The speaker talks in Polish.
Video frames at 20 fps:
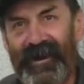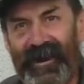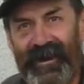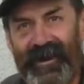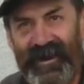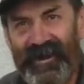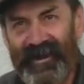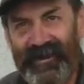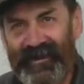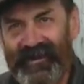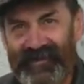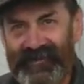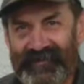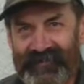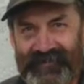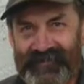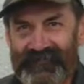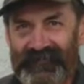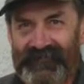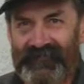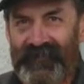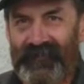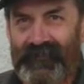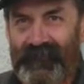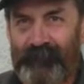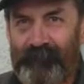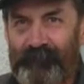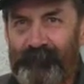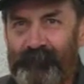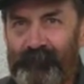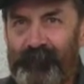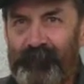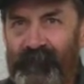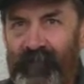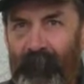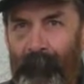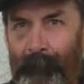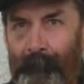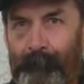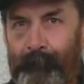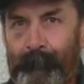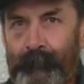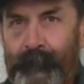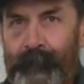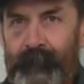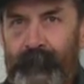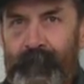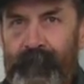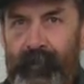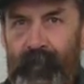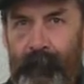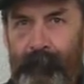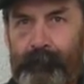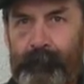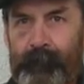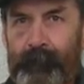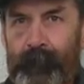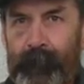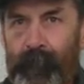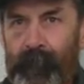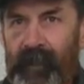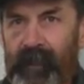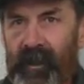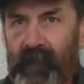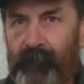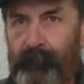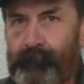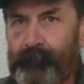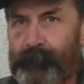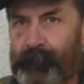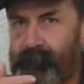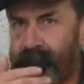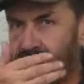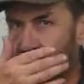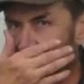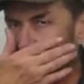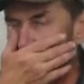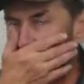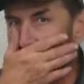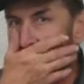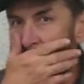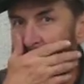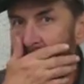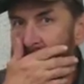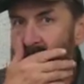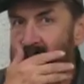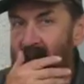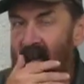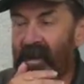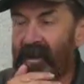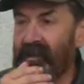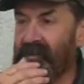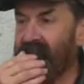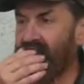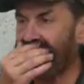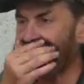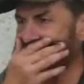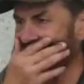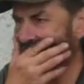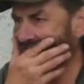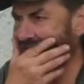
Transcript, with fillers: Dokładnie. No tu w okolicy to, to, to no, no w sumie najbliższy maraton, nie? No, no tak no, można powiedzieć